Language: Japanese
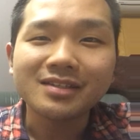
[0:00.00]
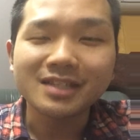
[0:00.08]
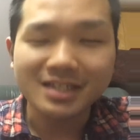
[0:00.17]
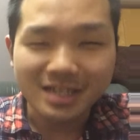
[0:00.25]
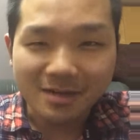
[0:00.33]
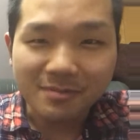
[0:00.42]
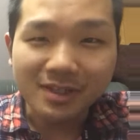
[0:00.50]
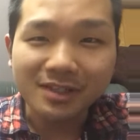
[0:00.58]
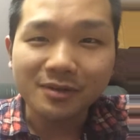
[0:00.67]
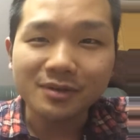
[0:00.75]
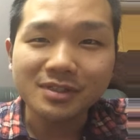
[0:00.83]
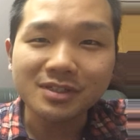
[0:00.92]
ぜひ頑張っ
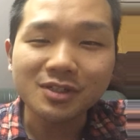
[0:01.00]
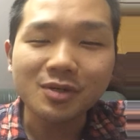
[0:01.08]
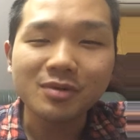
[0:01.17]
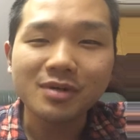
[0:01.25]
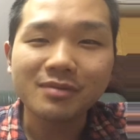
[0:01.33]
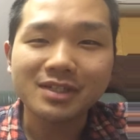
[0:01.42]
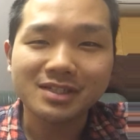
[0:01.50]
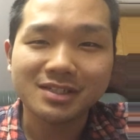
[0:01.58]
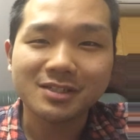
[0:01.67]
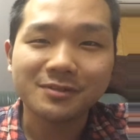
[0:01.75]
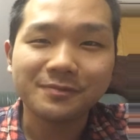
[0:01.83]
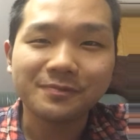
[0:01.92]
てほしいと思います。
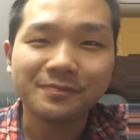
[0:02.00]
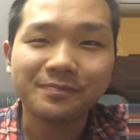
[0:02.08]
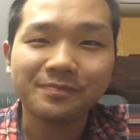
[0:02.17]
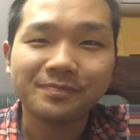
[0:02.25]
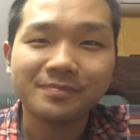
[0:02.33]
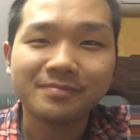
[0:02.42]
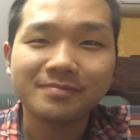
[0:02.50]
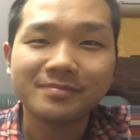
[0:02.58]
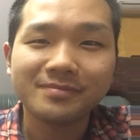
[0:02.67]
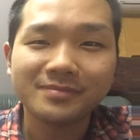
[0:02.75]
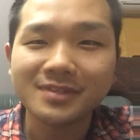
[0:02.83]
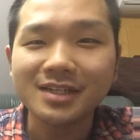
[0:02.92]

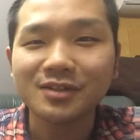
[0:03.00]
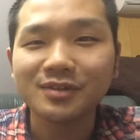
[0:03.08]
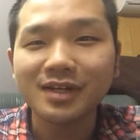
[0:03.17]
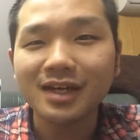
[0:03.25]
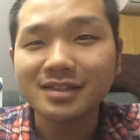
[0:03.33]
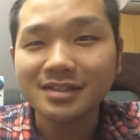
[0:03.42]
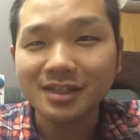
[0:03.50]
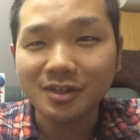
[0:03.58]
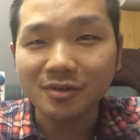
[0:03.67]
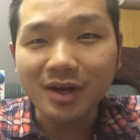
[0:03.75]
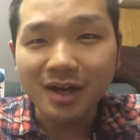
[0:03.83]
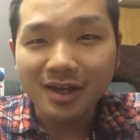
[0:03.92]
ではそんな感じで
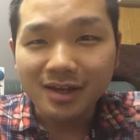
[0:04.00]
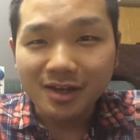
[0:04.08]
今日は